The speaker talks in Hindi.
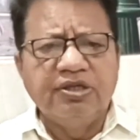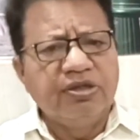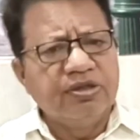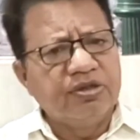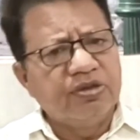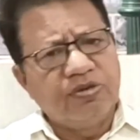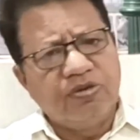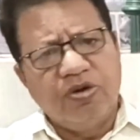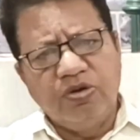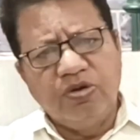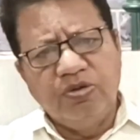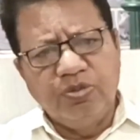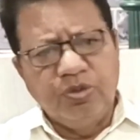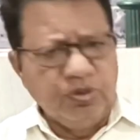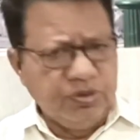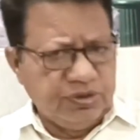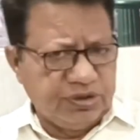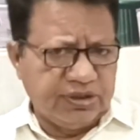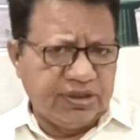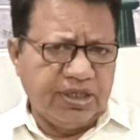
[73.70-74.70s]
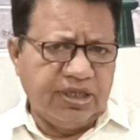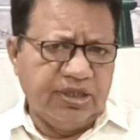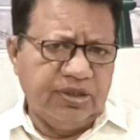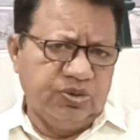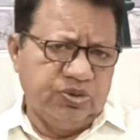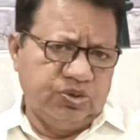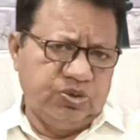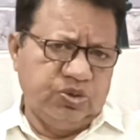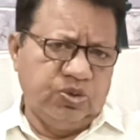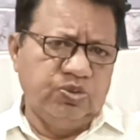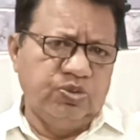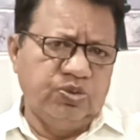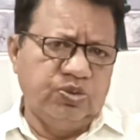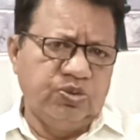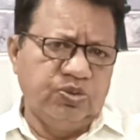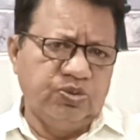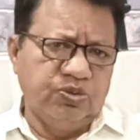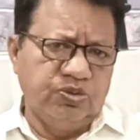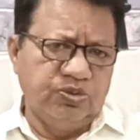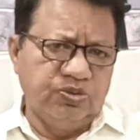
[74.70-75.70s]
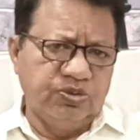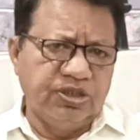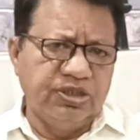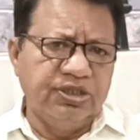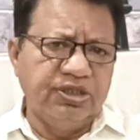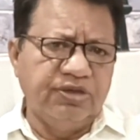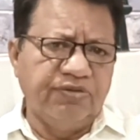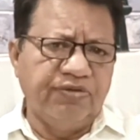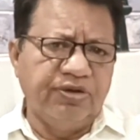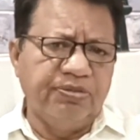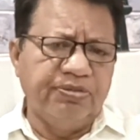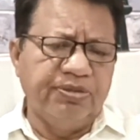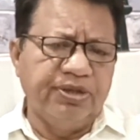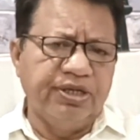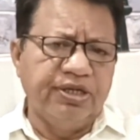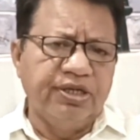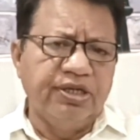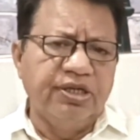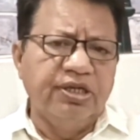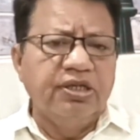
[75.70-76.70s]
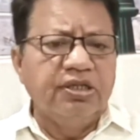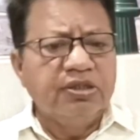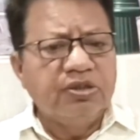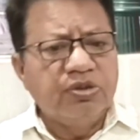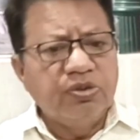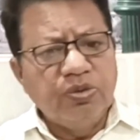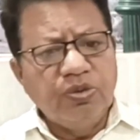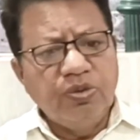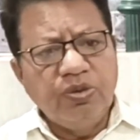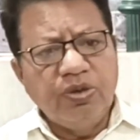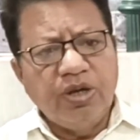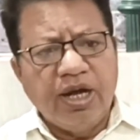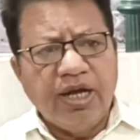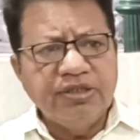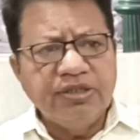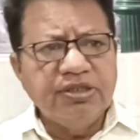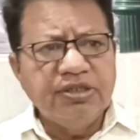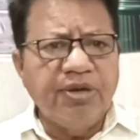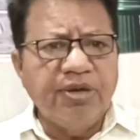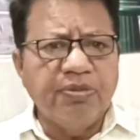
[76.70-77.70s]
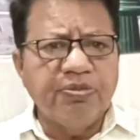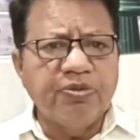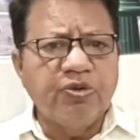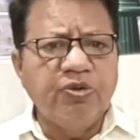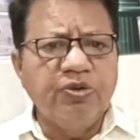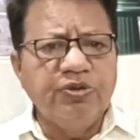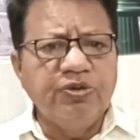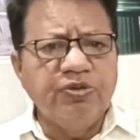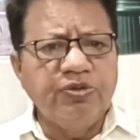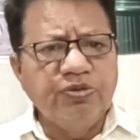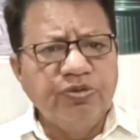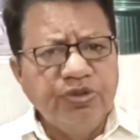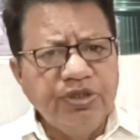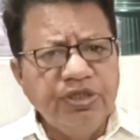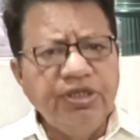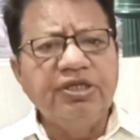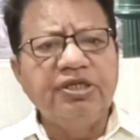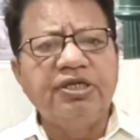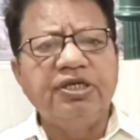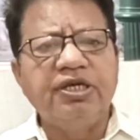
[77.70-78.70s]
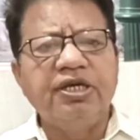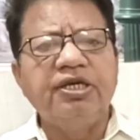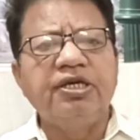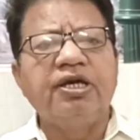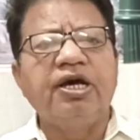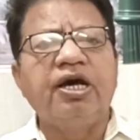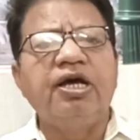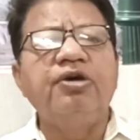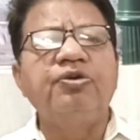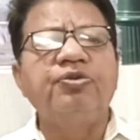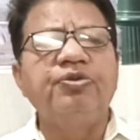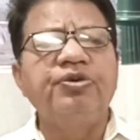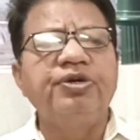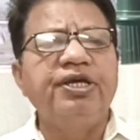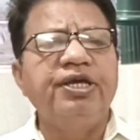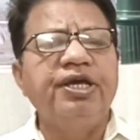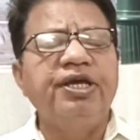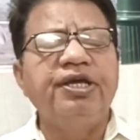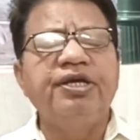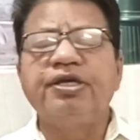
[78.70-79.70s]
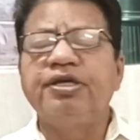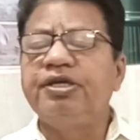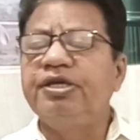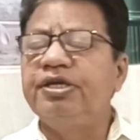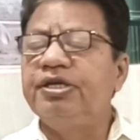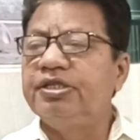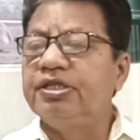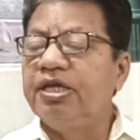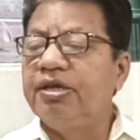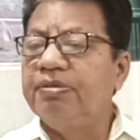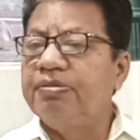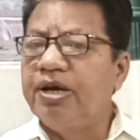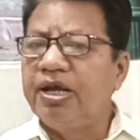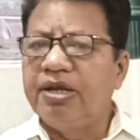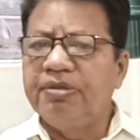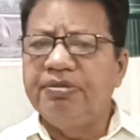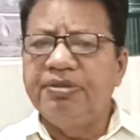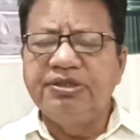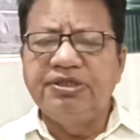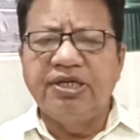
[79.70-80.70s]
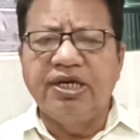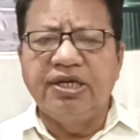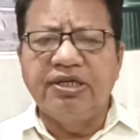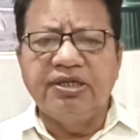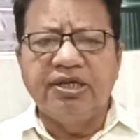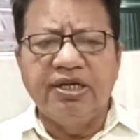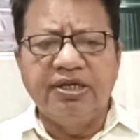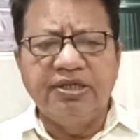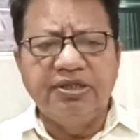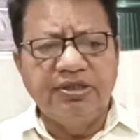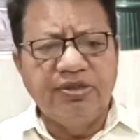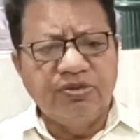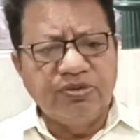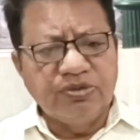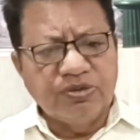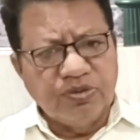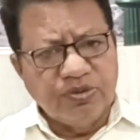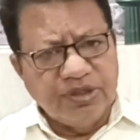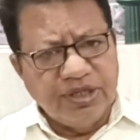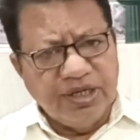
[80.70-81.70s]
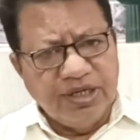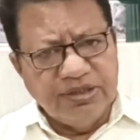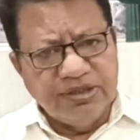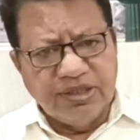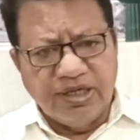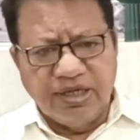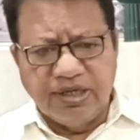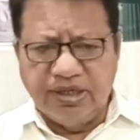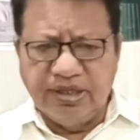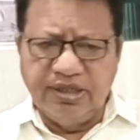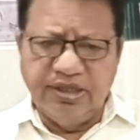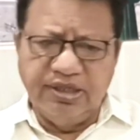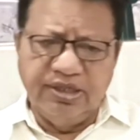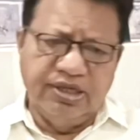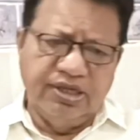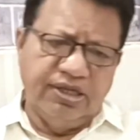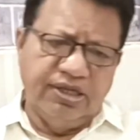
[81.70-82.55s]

कौन भूल सकता है दोस्तों उनकी ये फिल्में तो आज हम आपको उन्हीं के गाए हुए एक गीत के बारे में जानकारी दोस्तों देने जा रहे हैं